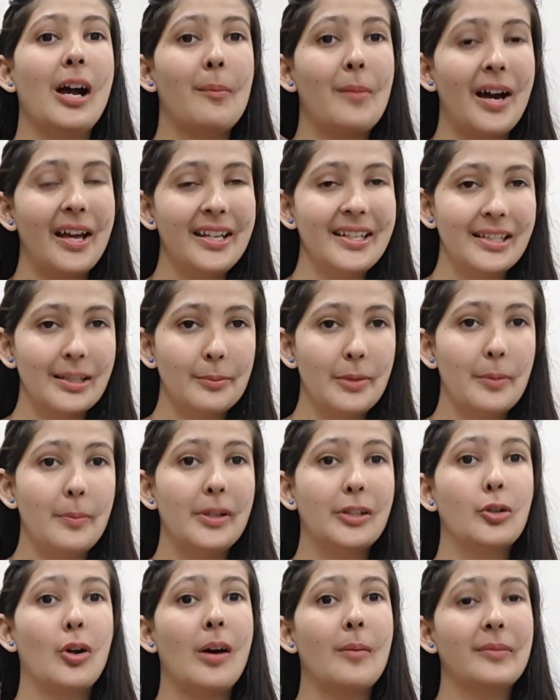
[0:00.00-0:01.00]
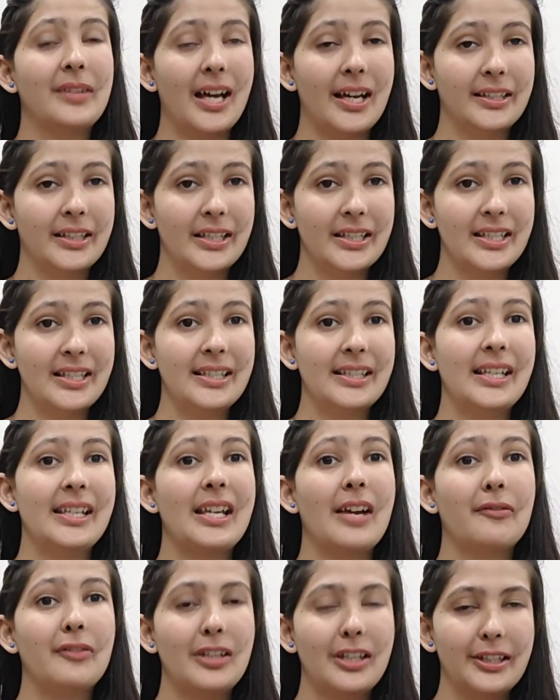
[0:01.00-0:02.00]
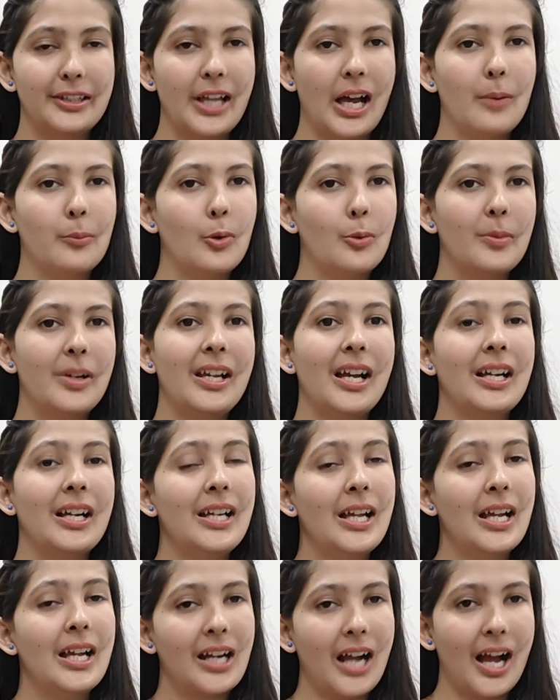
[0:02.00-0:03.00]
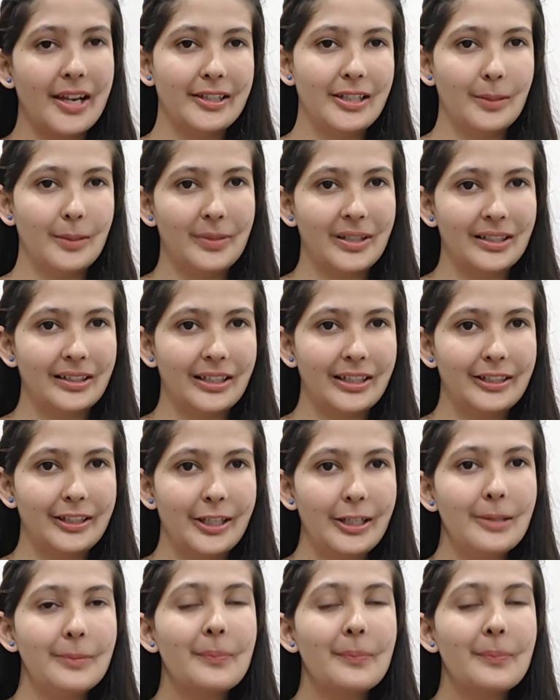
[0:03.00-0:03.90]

हमारे समय पे तो हम दादाजी से या फिर किताबों में कहानियाँ पढ़ते थे